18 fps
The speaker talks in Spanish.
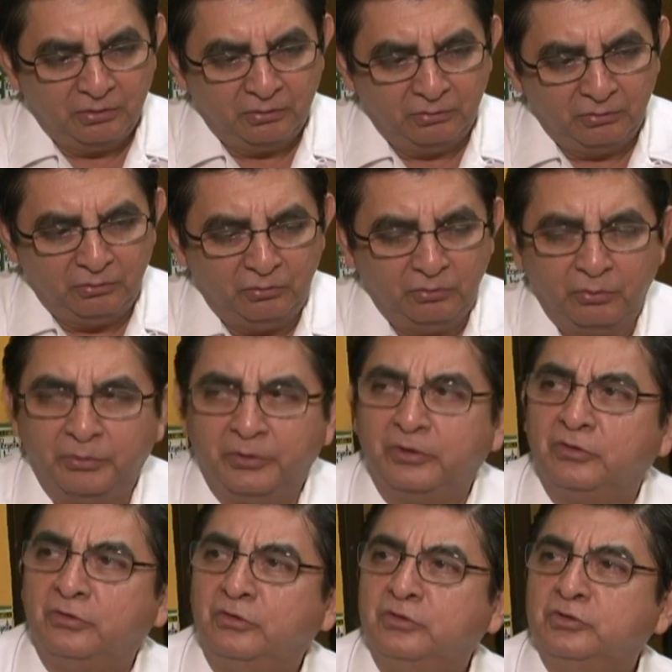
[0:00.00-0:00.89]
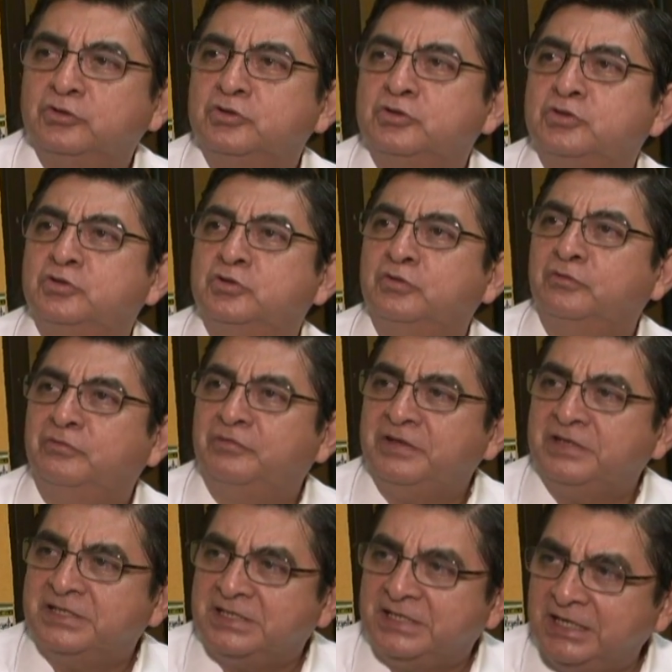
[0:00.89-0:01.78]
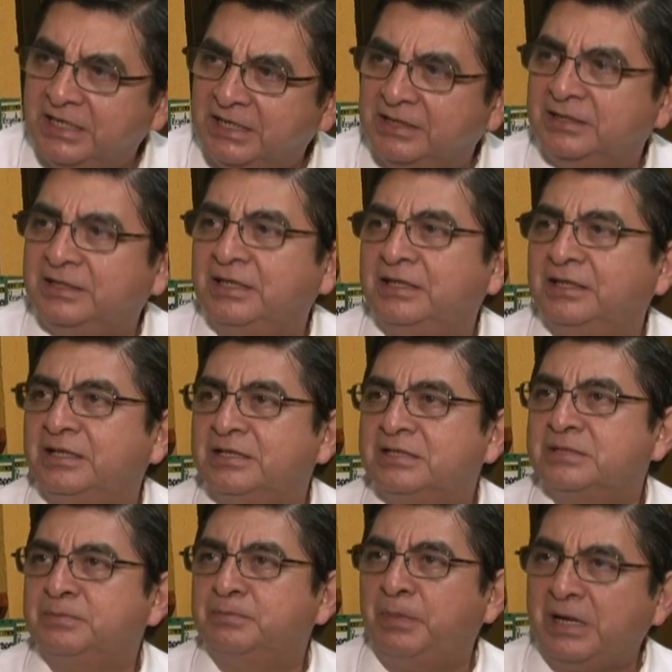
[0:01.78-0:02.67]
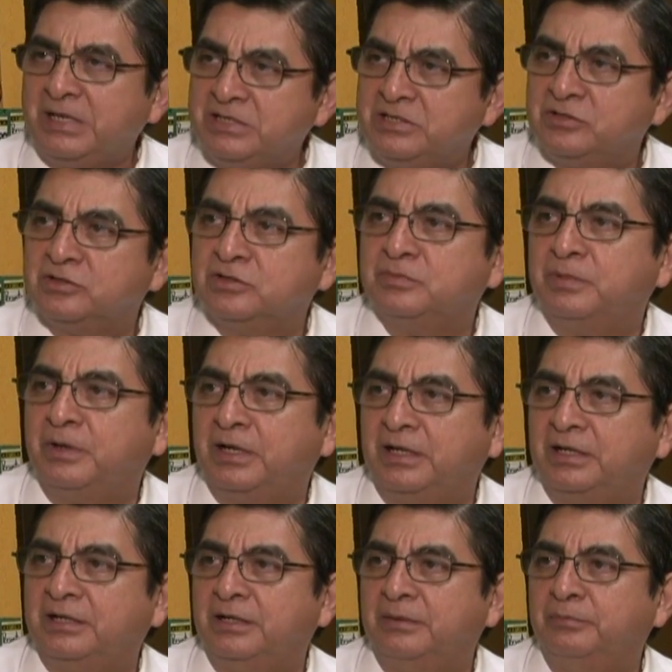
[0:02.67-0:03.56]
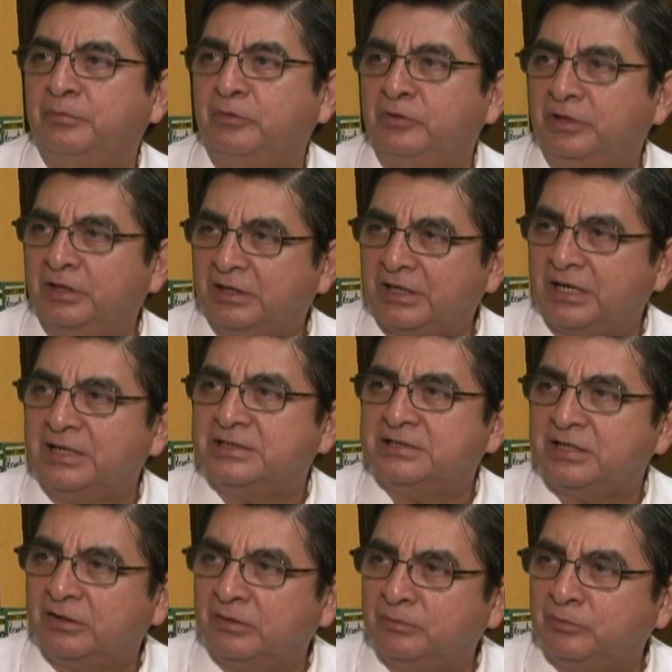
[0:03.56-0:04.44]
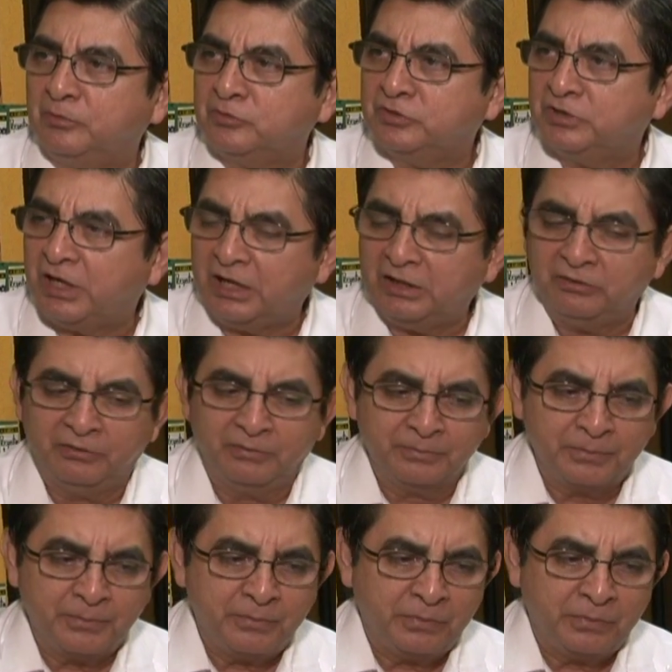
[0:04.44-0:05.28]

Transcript: un número suficiente de espacios para poder realizar un posgrado